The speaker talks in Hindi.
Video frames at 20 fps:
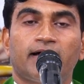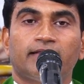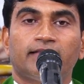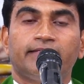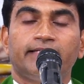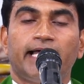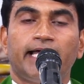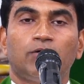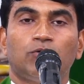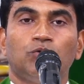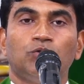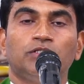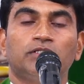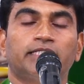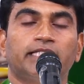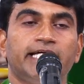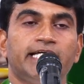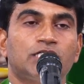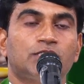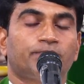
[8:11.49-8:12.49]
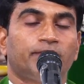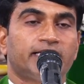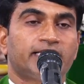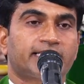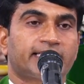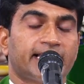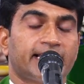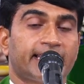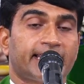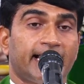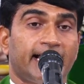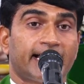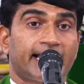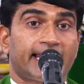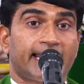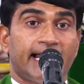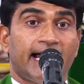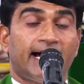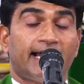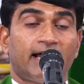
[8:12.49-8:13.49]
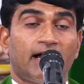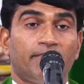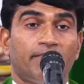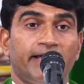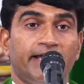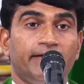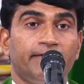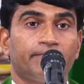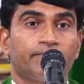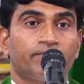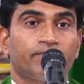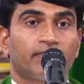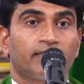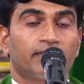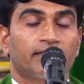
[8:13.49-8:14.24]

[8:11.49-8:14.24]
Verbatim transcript: में अध्याय 29 पद संख्या 11 में